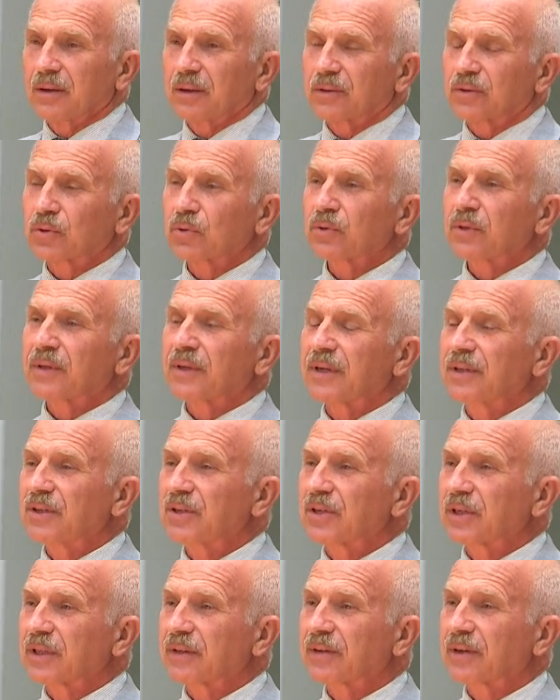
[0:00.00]
трудно найти
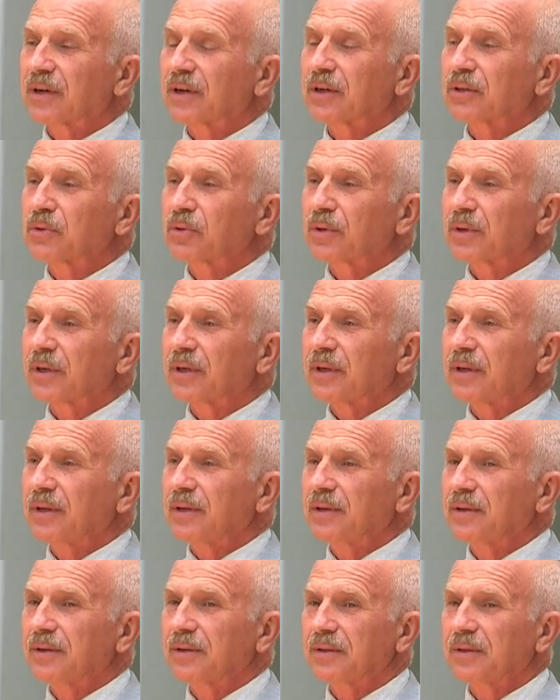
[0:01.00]
человека, который
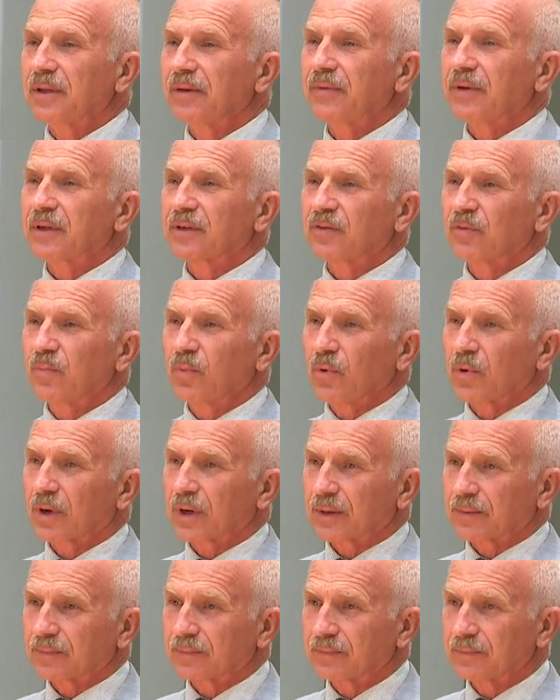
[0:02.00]
не верит в Бога.